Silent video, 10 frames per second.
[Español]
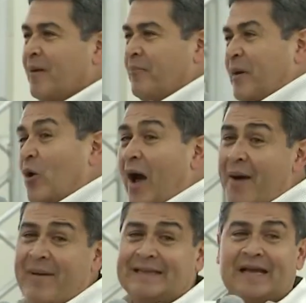Pero
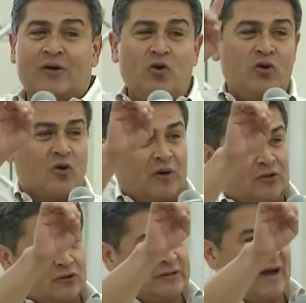a más de algunos,
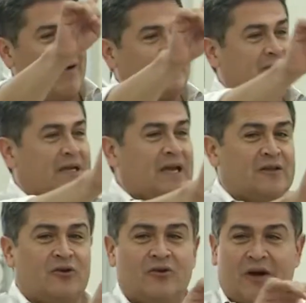cuando estaba
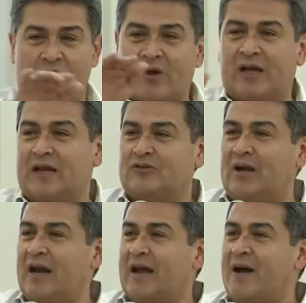chiquito, aunque nació
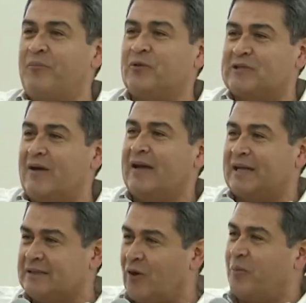en el campo, saben
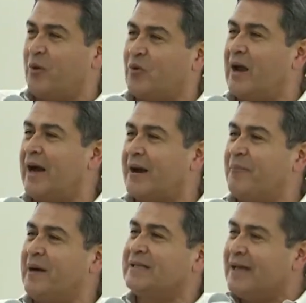que se lo picó una
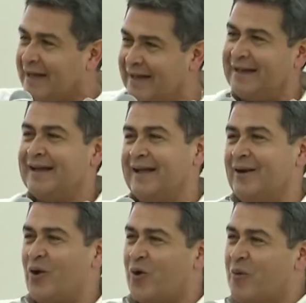garrapata,
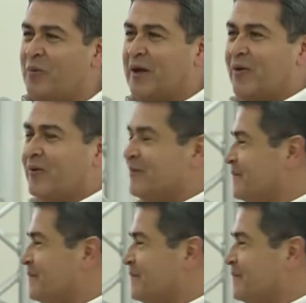lo complicó.